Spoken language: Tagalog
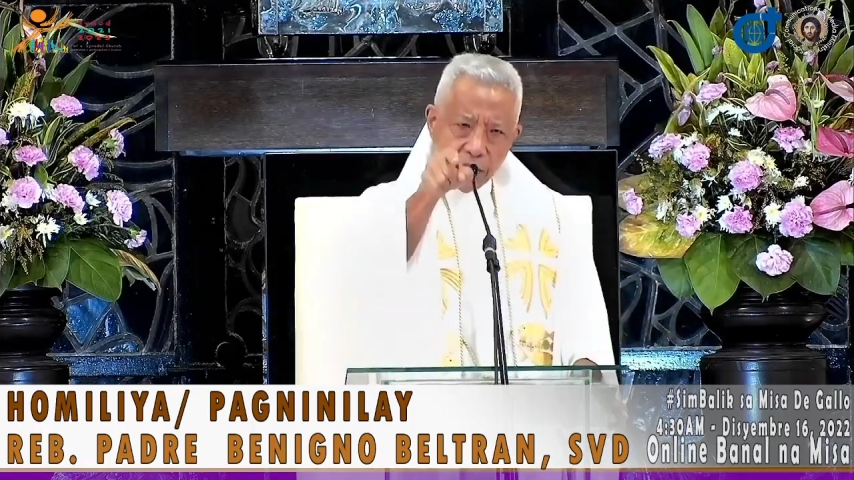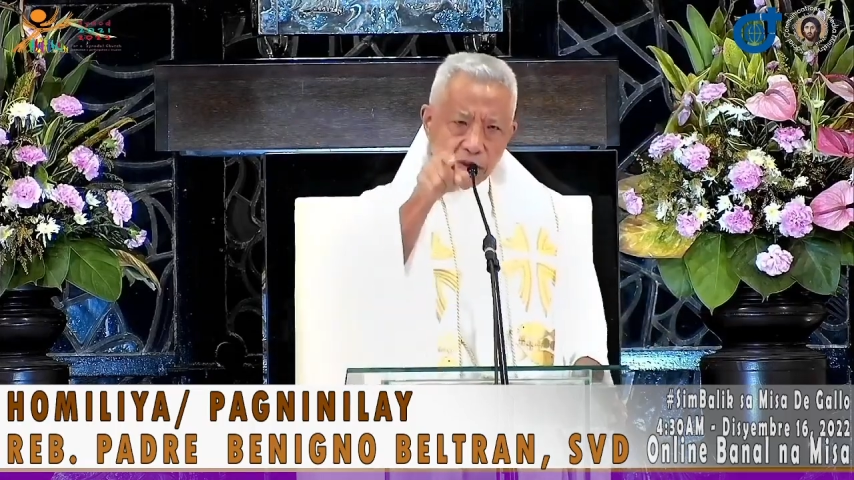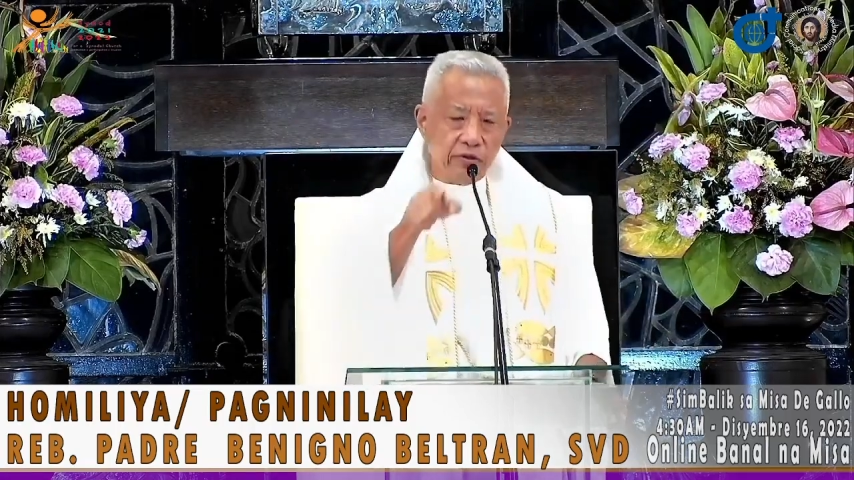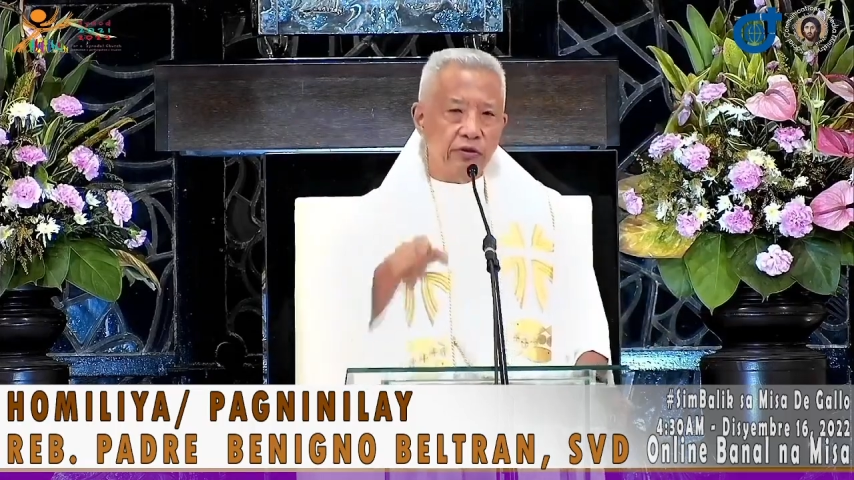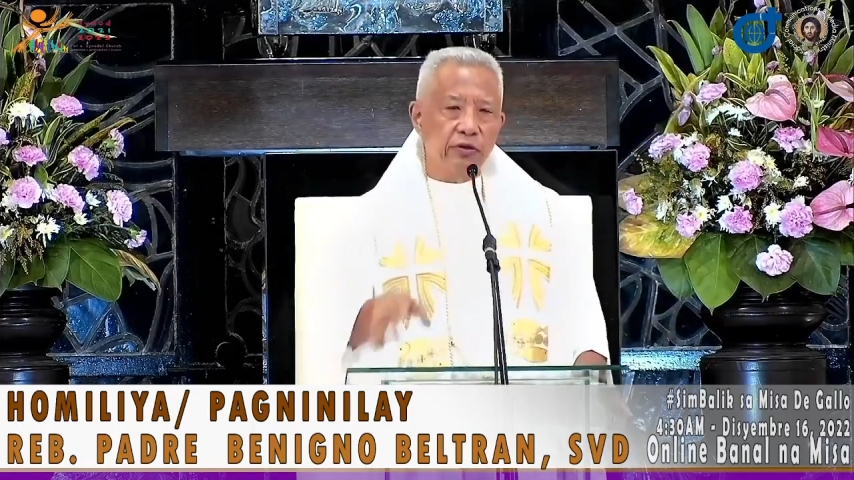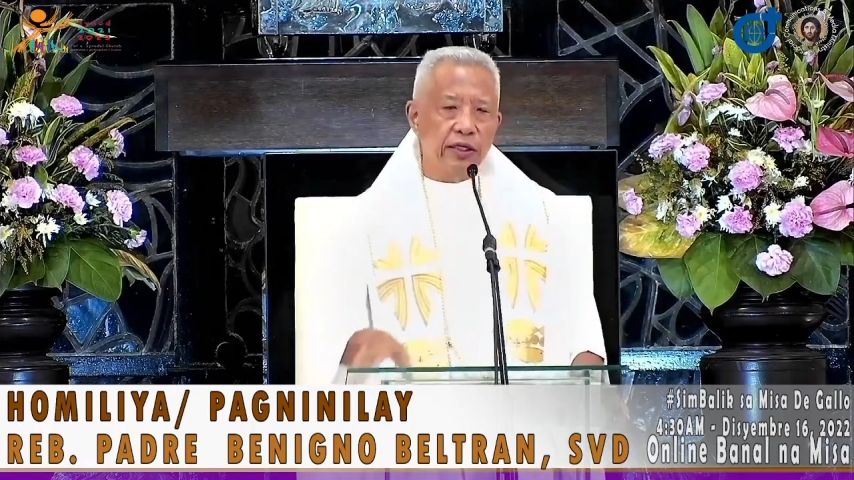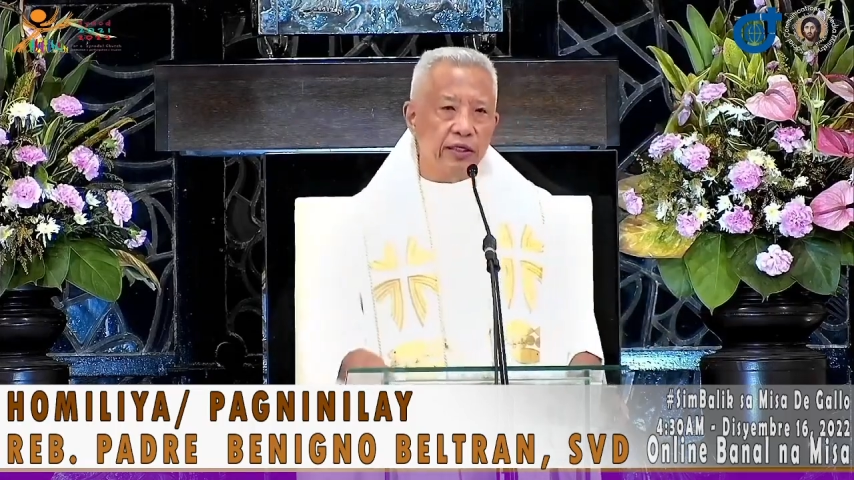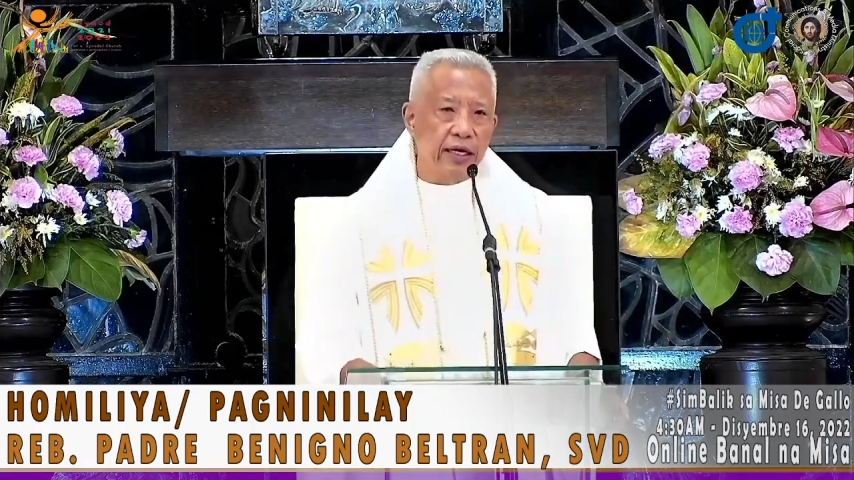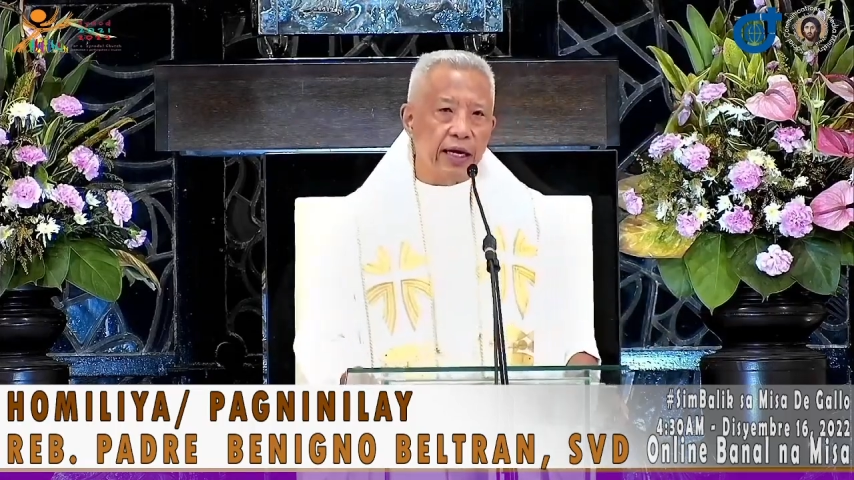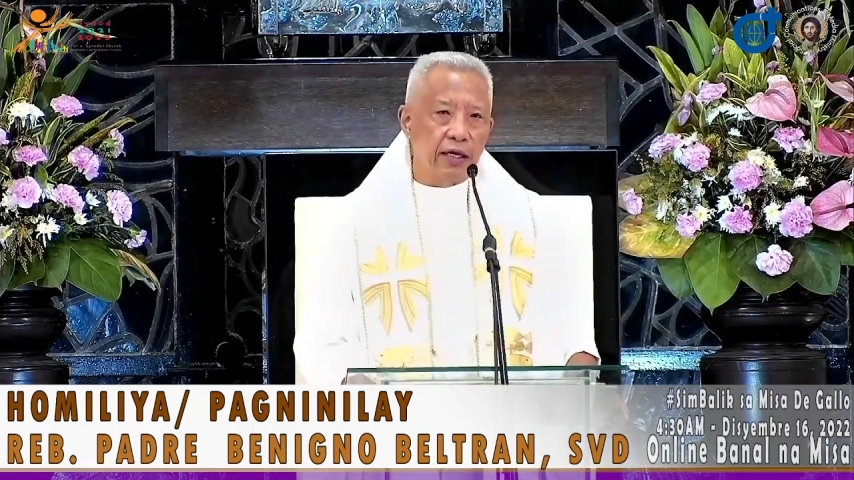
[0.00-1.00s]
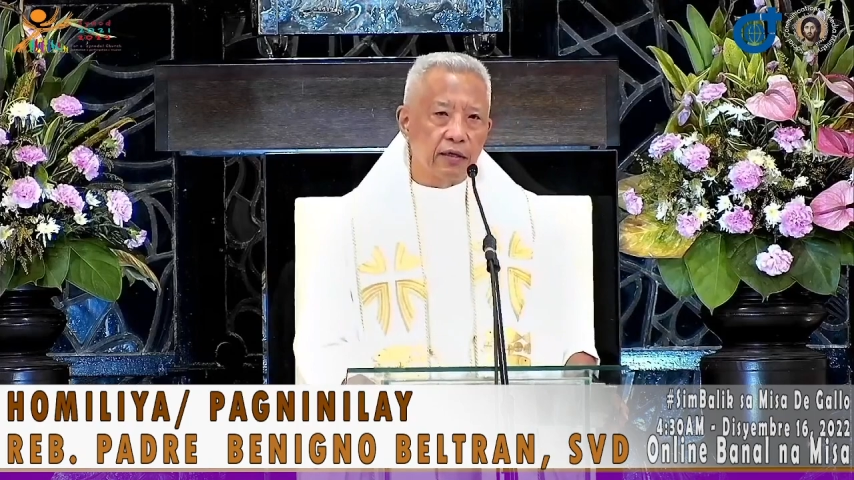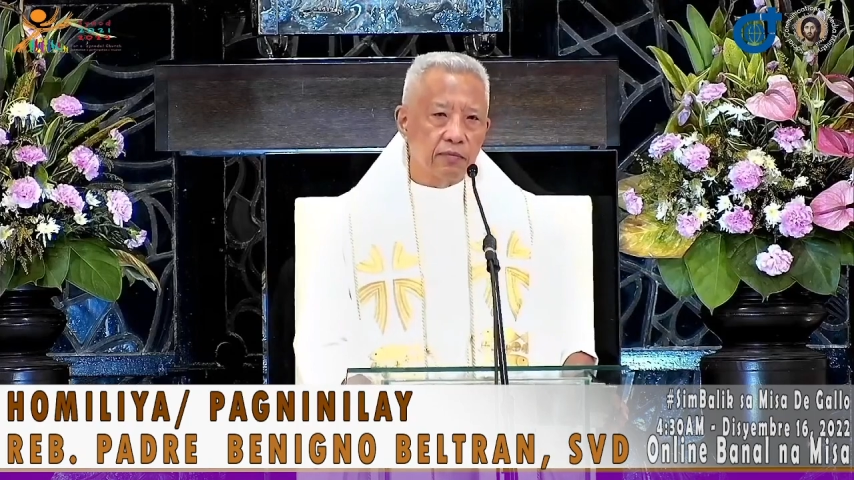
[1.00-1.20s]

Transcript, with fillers: may tungkulin ka.